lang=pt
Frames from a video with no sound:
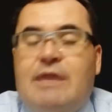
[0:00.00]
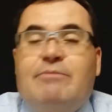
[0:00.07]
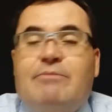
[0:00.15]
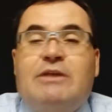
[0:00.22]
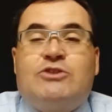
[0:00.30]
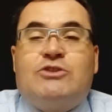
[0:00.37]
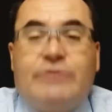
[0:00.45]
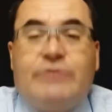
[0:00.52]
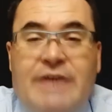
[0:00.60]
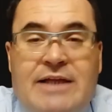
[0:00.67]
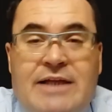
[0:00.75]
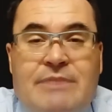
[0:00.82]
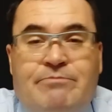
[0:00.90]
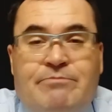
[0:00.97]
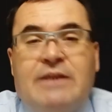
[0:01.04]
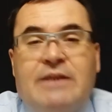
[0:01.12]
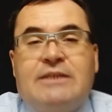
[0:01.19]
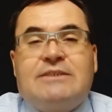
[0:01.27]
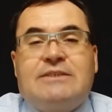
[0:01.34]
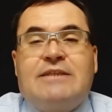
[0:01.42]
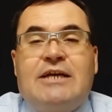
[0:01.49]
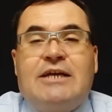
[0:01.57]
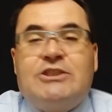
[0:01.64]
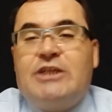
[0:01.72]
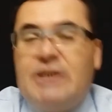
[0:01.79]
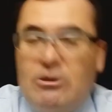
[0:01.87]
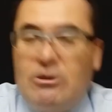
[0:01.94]
que é mencionada apenas
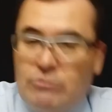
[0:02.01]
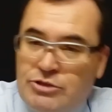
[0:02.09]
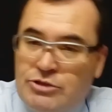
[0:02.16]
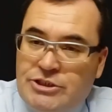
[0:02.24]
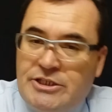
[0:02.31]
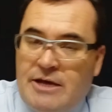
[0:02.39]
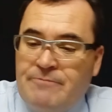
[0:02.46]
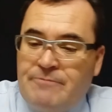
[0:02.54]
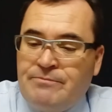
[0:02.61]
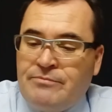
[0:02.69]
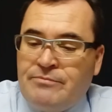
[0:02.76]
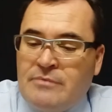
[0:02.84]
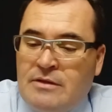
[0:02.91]
na genealogia